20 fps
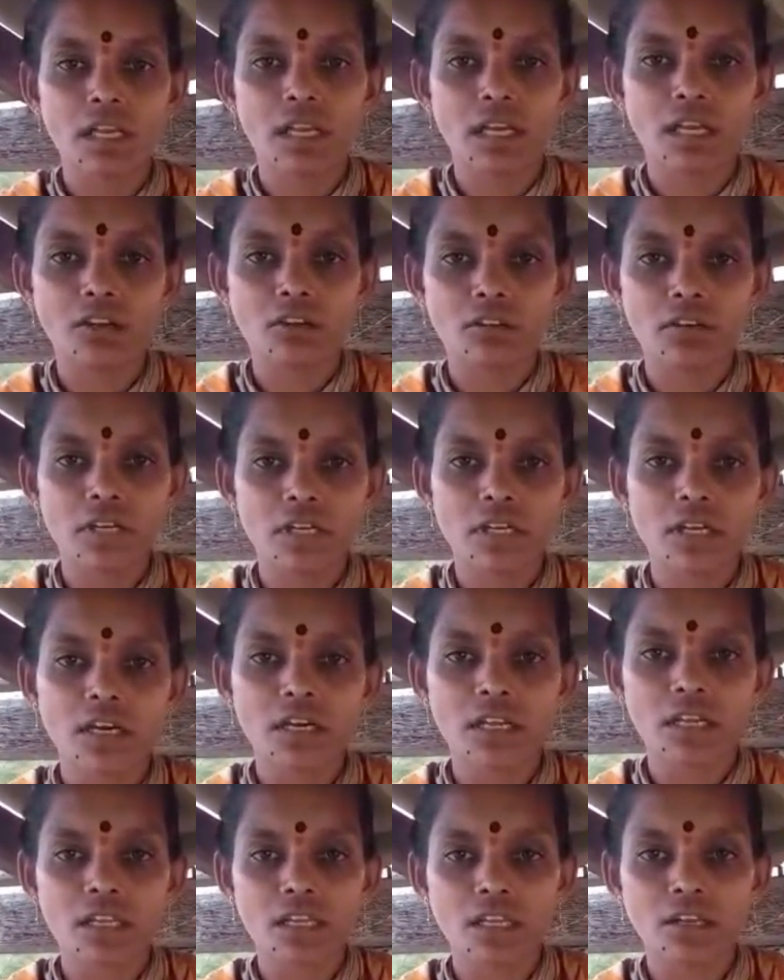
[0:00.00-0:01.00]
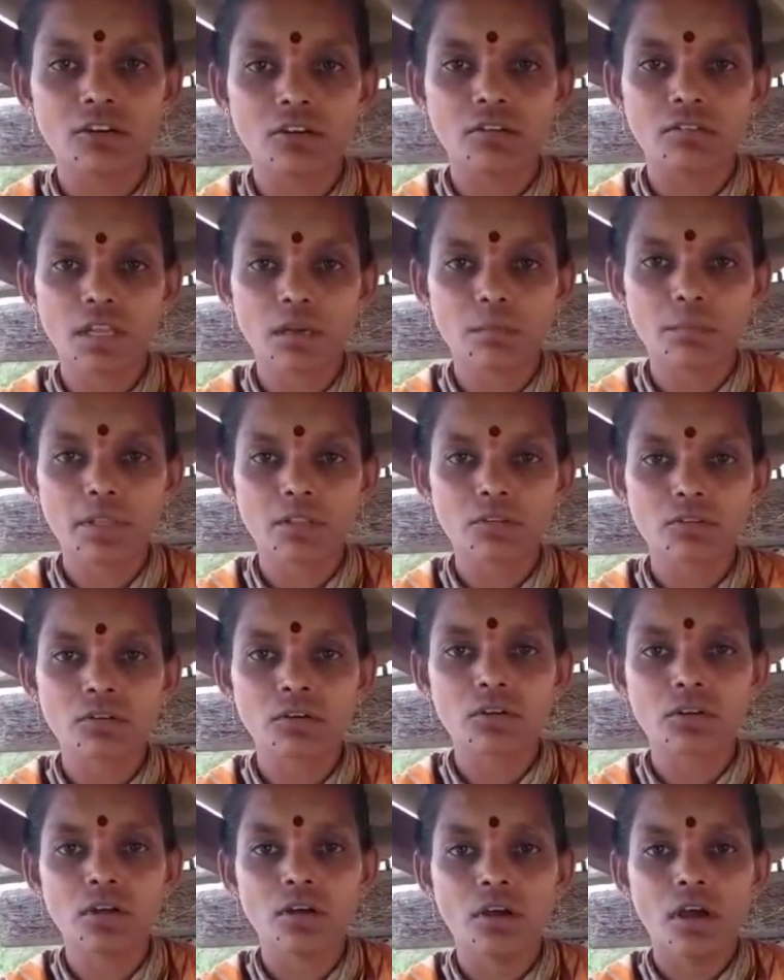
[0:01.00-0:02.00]
ఏడులో రిటైర్డ్ అయ్యి రెండు వేల
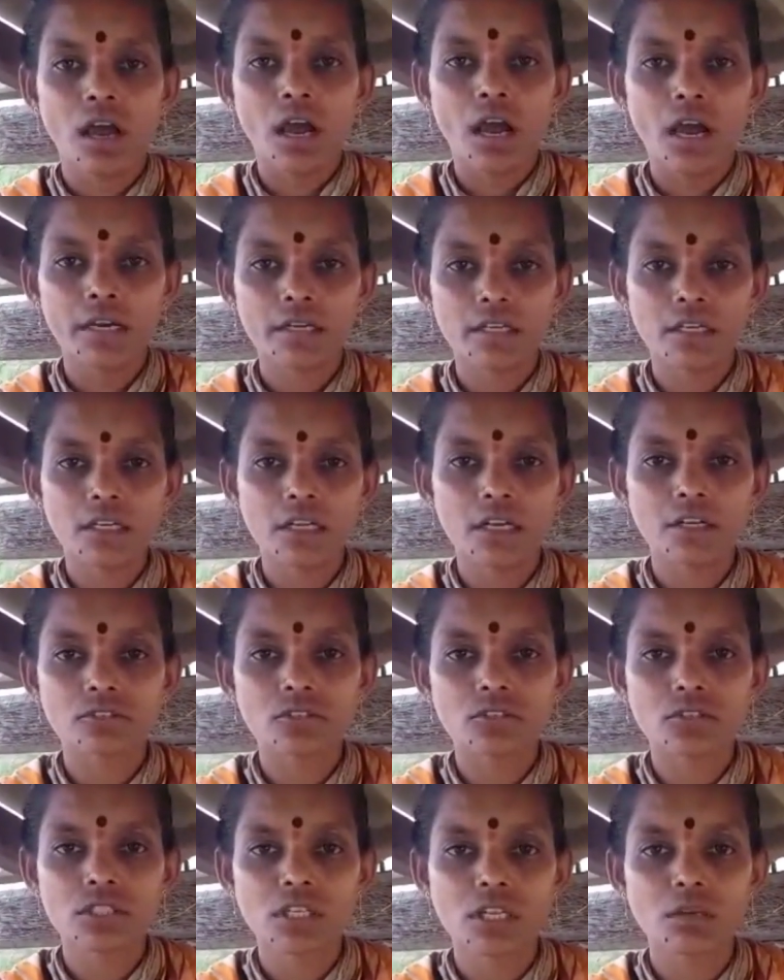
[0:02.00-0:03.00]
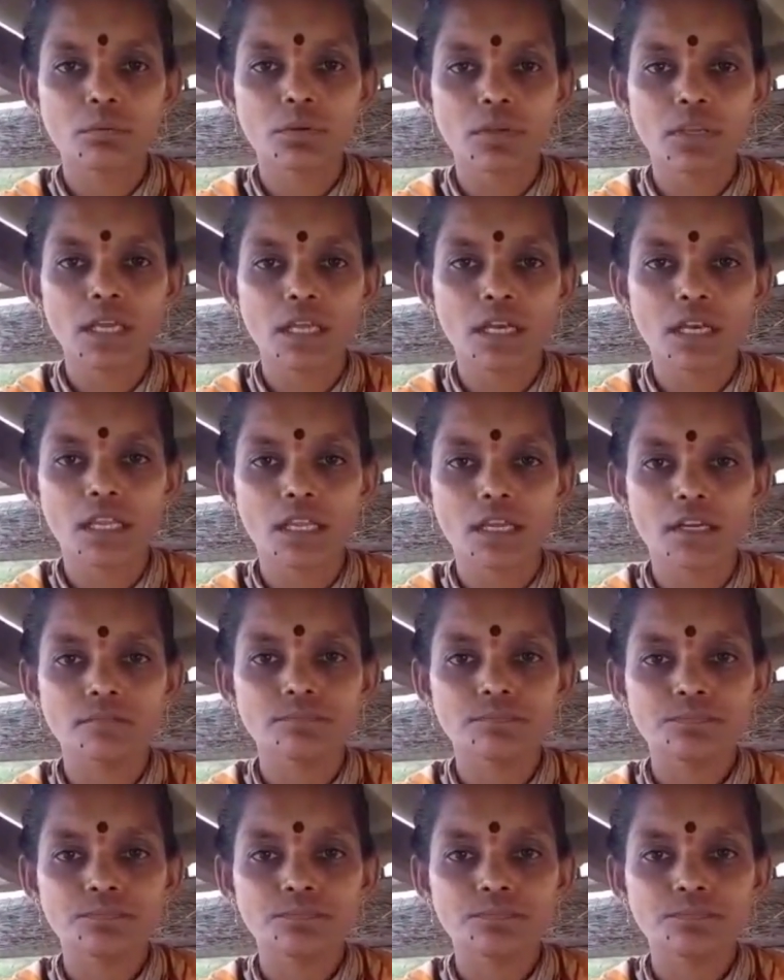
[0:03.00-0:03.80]
పదకొండులో హార్ట్ అటాక్తో చనిపోయారయ్యా